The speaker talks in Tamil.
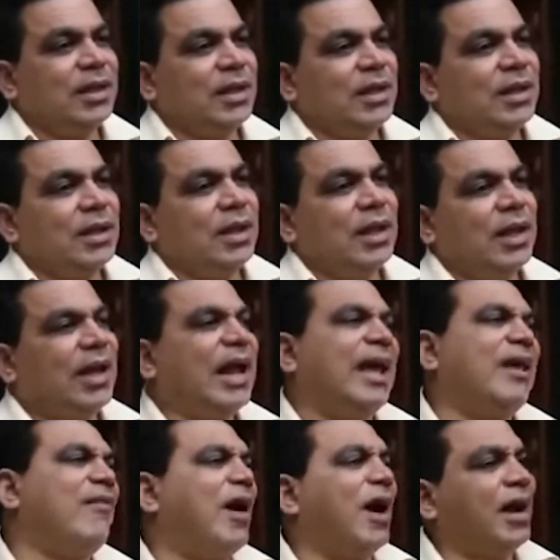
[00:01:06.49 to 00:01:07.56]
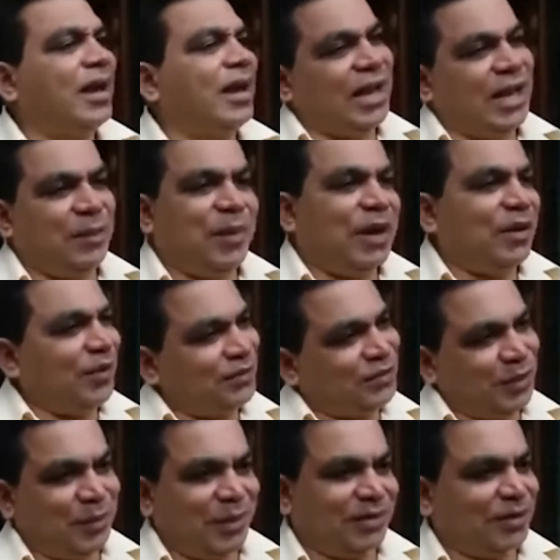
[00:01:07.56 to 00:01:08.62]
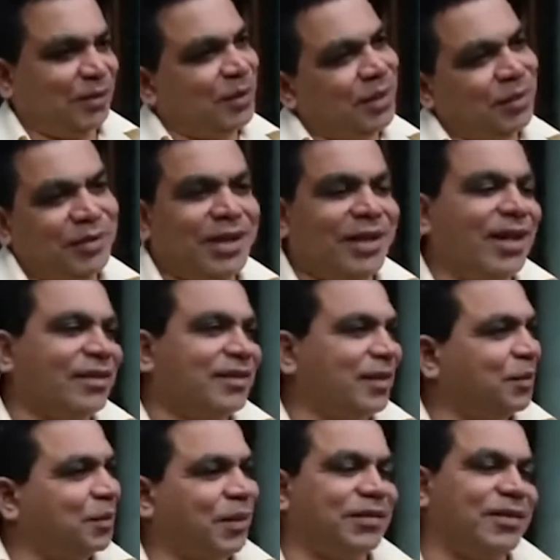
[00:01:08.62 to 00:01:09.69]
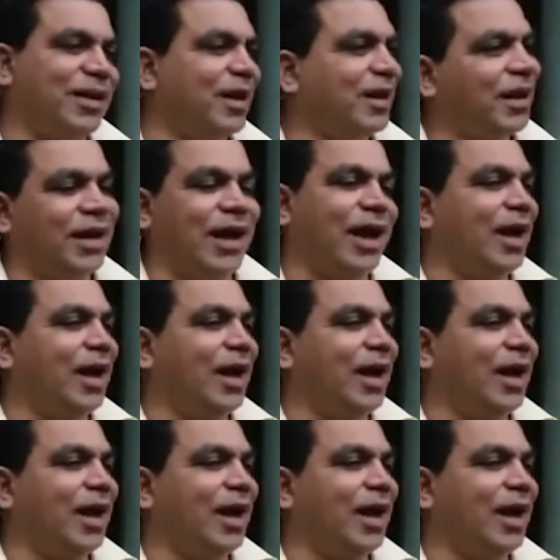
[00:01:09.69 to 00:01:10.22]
எவ்வாறு இருப்பினும் தமது பாதுகாப்பு திட்டங்கள் இரகசியமானவை என்பதால்